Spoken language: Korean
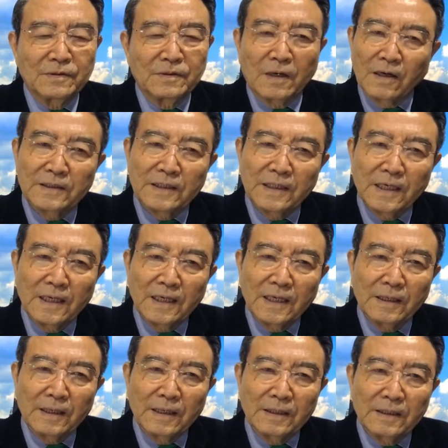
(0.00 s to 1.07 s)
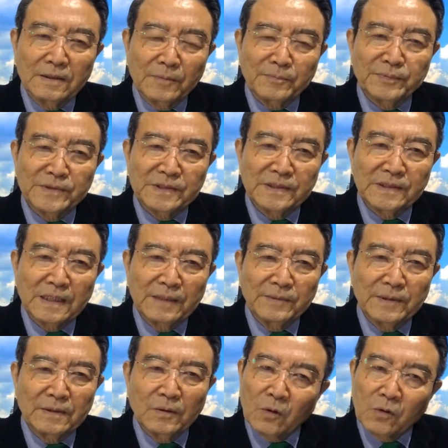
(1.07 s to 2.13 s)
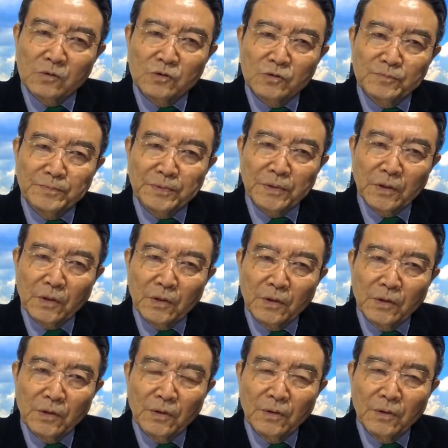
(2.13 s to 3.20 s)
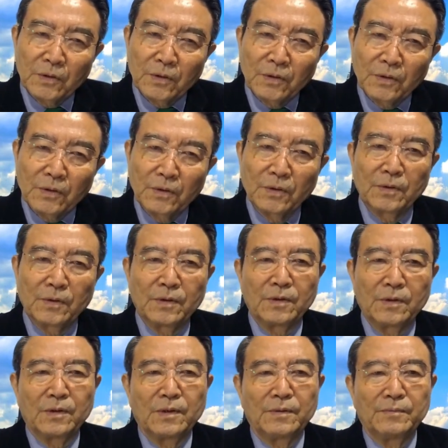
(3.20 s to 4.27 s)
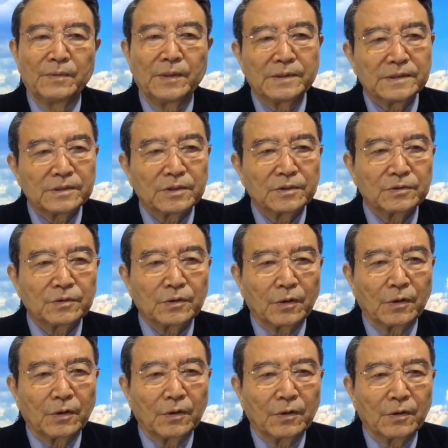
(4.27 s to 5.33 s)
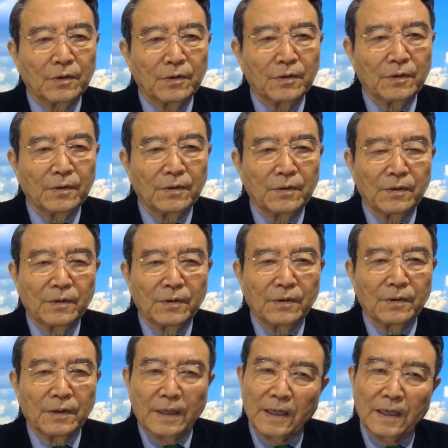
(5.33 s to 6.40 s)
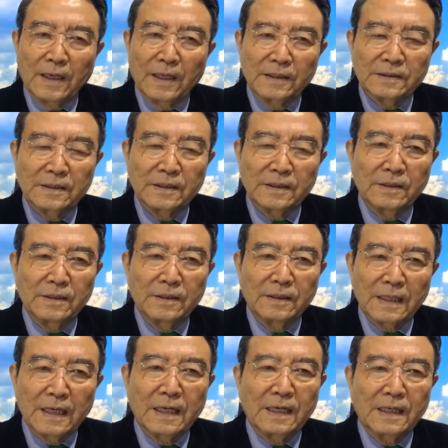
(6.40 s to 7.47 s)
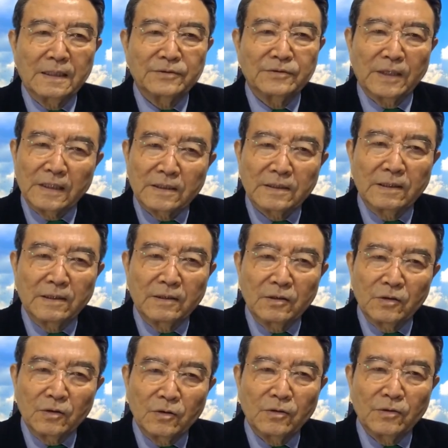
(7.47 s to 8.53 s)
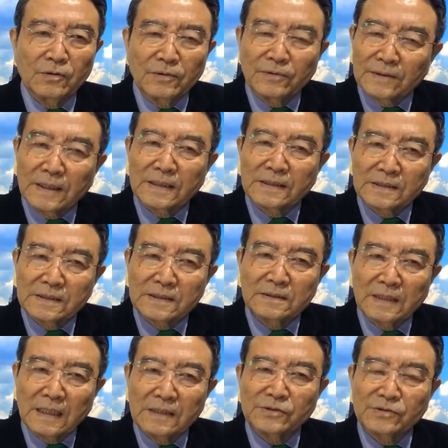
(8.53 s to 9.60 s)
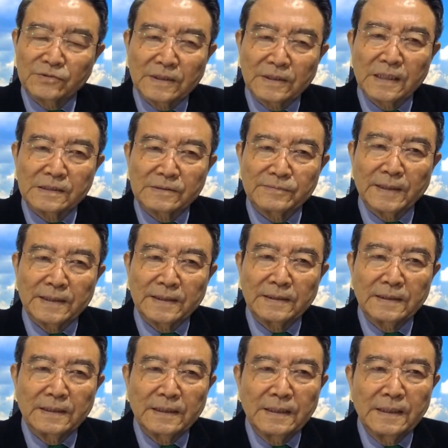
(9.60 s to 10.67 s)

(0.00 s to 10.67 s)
거기에 덧붙인다면 홍준표 뭐 이 정도 아가 될 걸로 예측은 할 수 있겠지만